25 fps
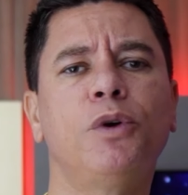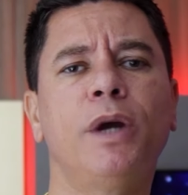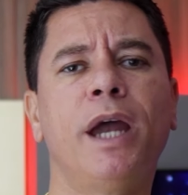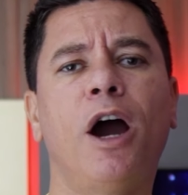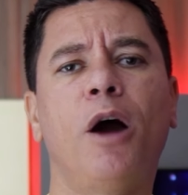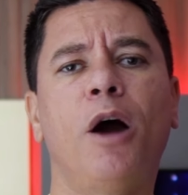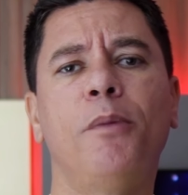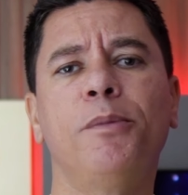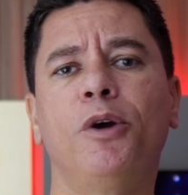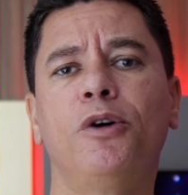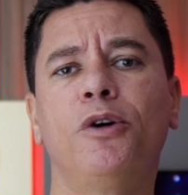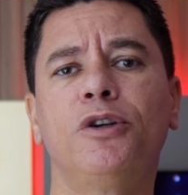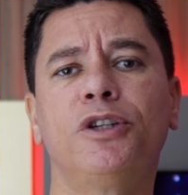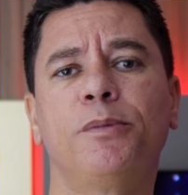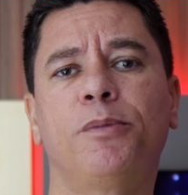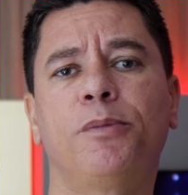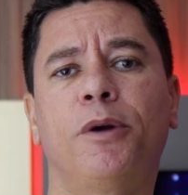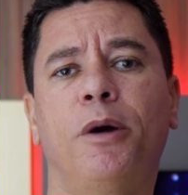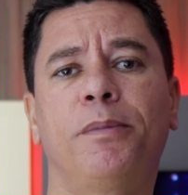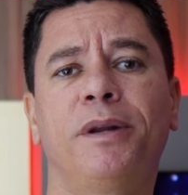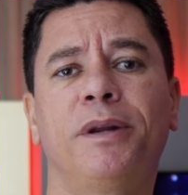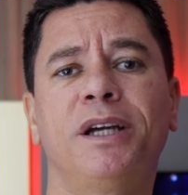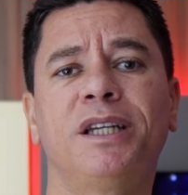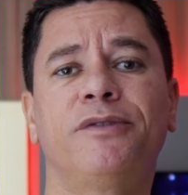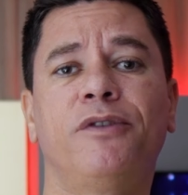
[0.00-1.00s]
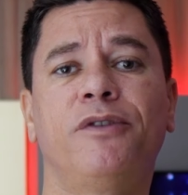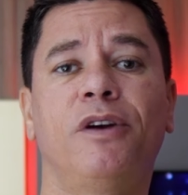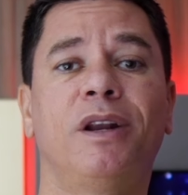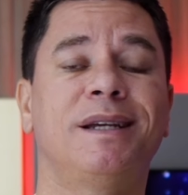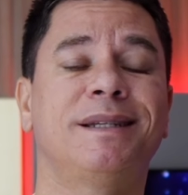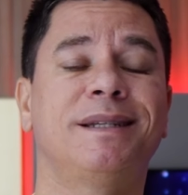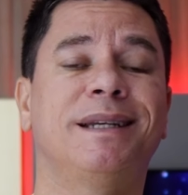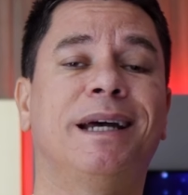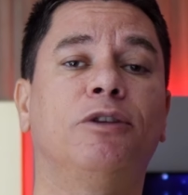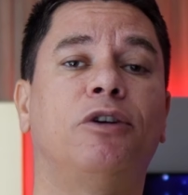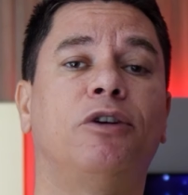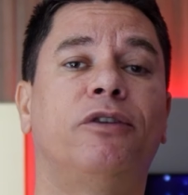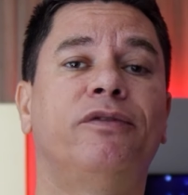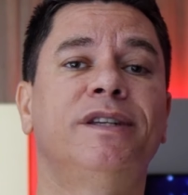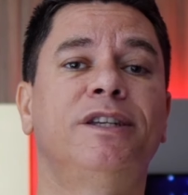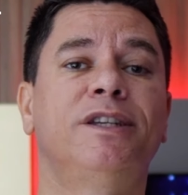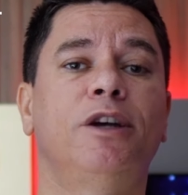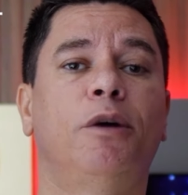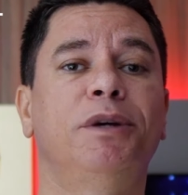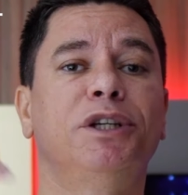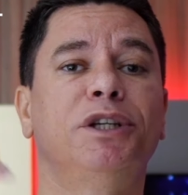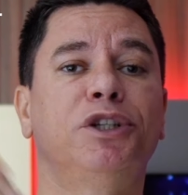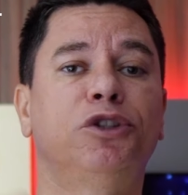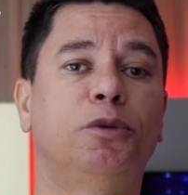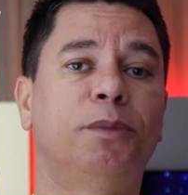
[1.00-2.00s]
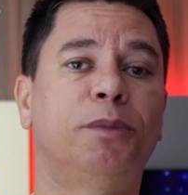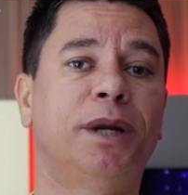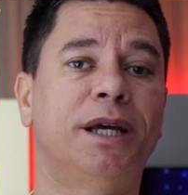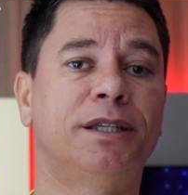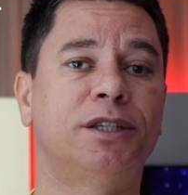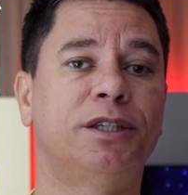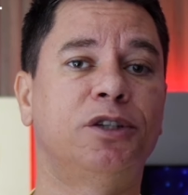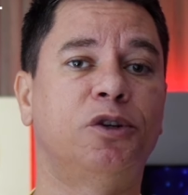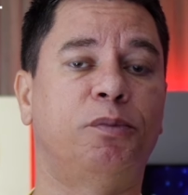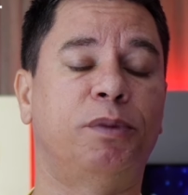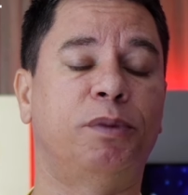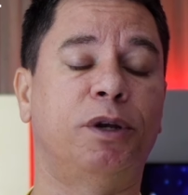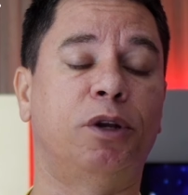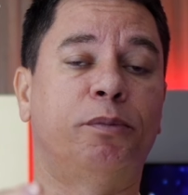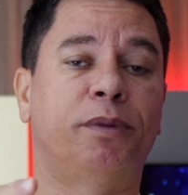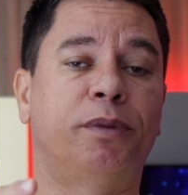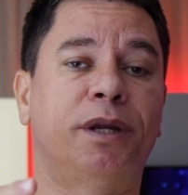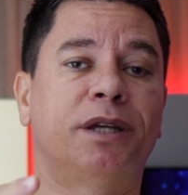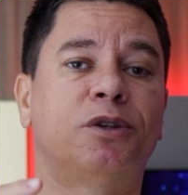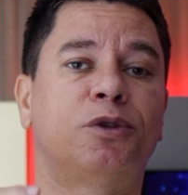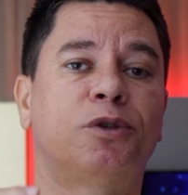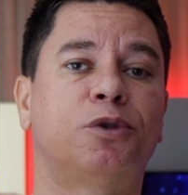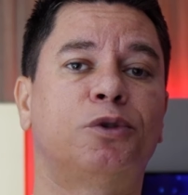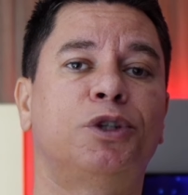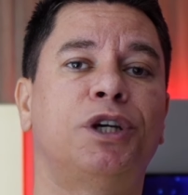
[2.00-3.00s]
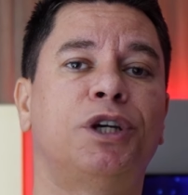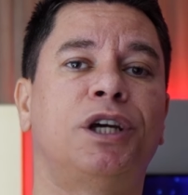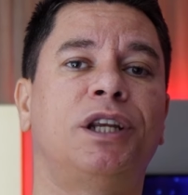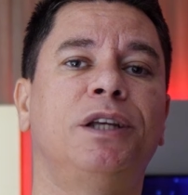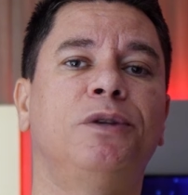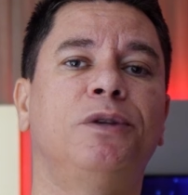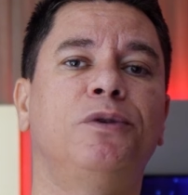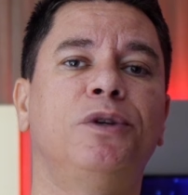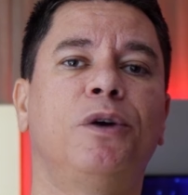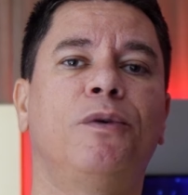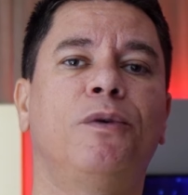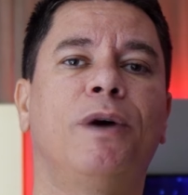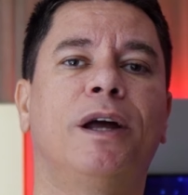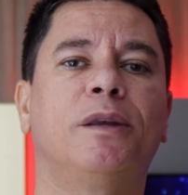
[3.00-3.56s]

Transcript: o Realme 11 Pro Plus foi lançado oficialmente no Brasil, pelo preço sugerido de R$